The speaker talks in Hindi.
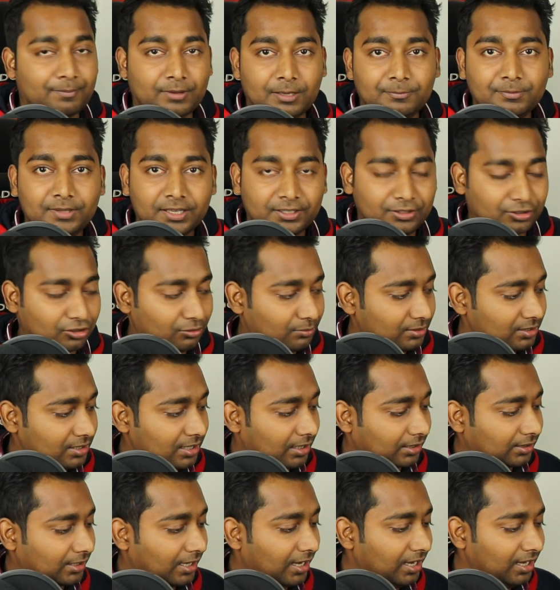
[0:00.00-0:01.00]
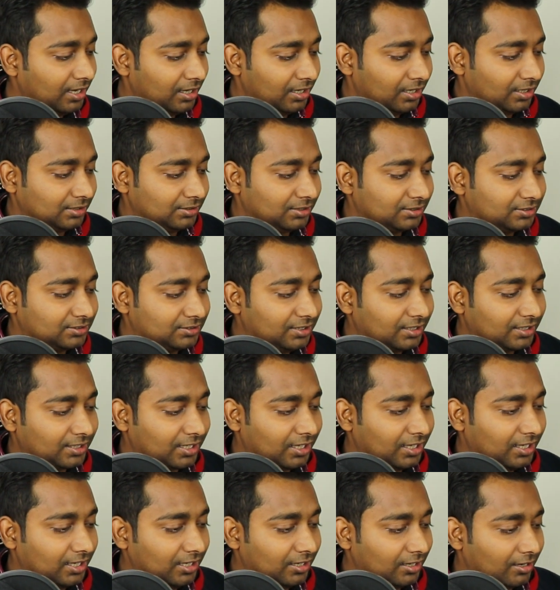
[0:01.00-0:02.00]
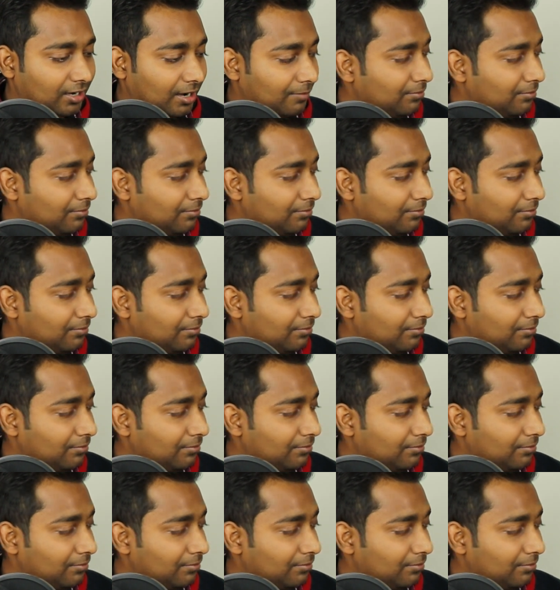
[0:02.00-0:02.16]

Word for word: वेबकम देखने को मिल जाता है जिससे कि